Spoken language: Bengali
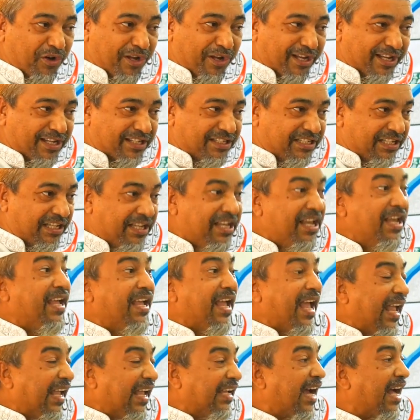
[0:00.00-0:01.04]
রয়ে গেছি
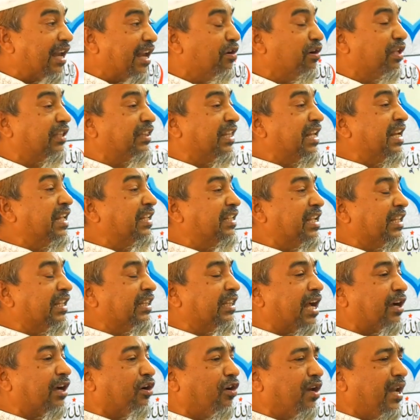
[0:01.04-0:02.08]
এই কারণে তিনি
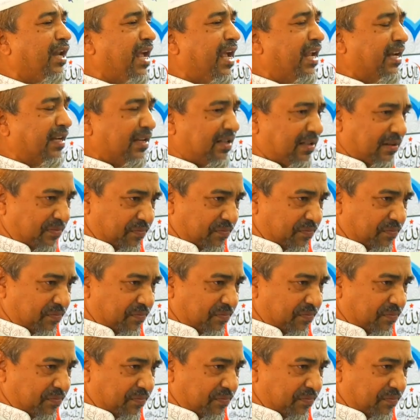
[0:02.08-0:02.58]
চিন্তা করলেন